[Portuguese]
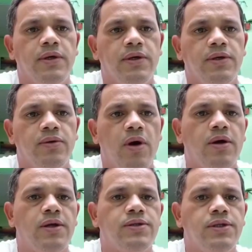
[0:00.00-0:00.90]
E eu
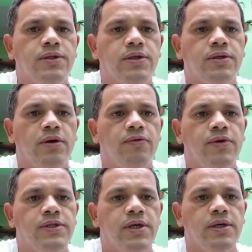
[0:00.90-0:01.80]
acredito que
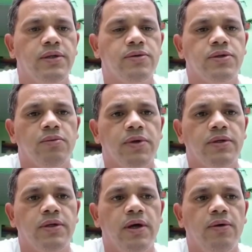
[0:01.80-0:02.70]
talvez aí no seu
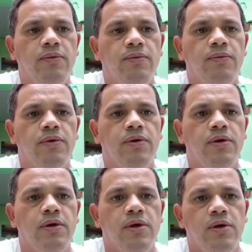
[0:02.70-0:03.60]
plantel
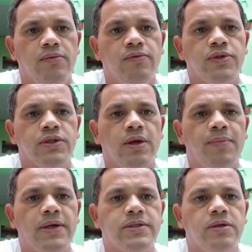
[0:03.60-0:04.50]
você está
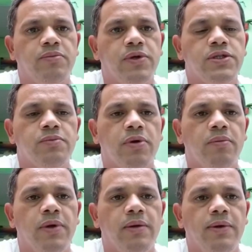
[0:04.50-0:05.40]
passando por esse
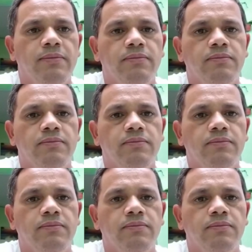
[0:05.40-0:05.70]
problema,